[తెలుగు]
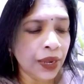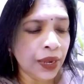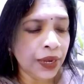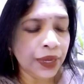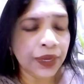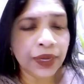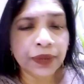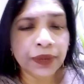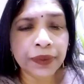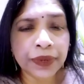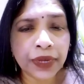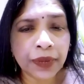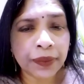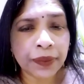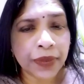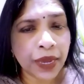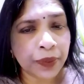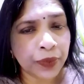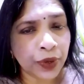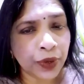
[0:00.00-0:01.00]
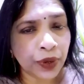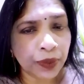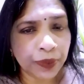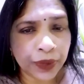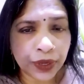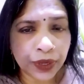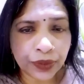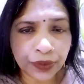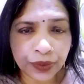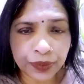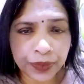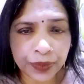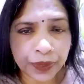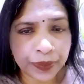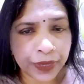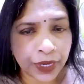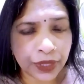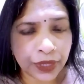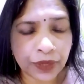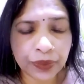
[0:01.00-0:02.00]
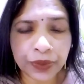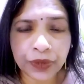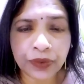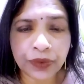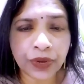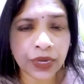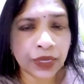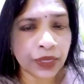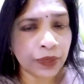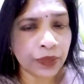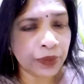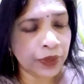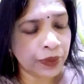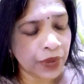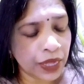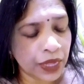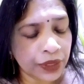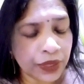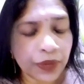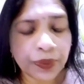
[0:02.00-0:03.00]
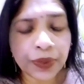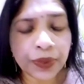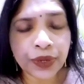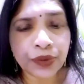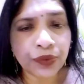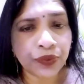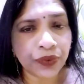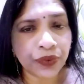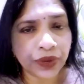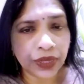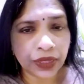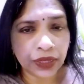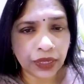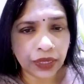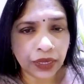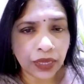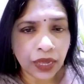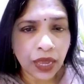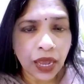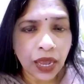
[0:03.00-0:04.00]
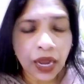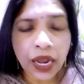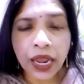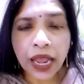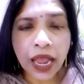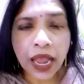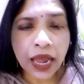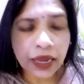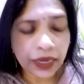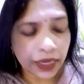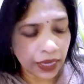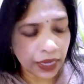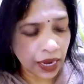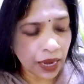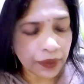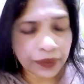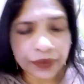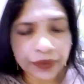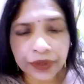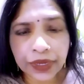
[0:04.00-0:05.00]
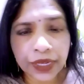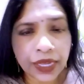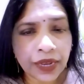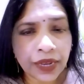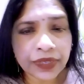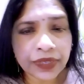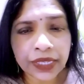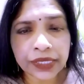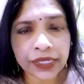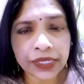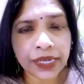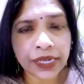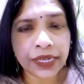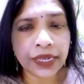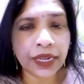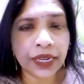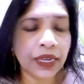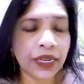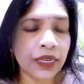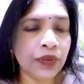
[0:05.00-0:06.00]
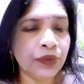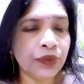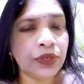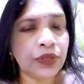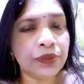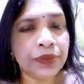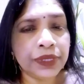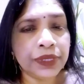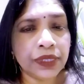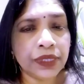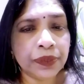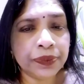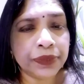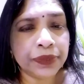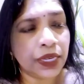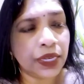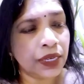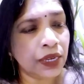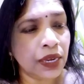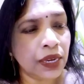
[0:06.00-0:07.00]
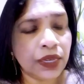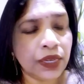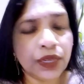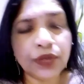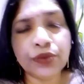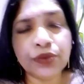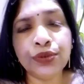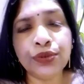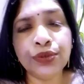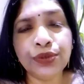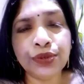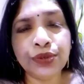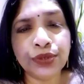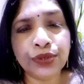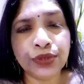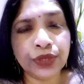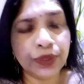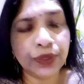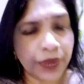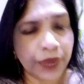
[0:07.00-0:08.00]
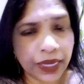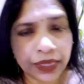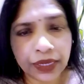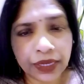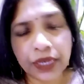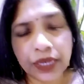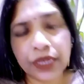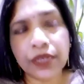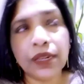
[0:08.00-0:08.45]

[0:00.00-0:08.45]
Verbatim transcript: ఇంటికి పోయినా మీ వాళ్ళ పరువు మీ భర్త పరువు అన్నదమ్ముల అందరి పరువు పోయింది గ్రామంలో ఏమైనా జరిగినా కానీ ఒలిపోయి చెప్పినానే నీ కూతురు ఈ మాదిర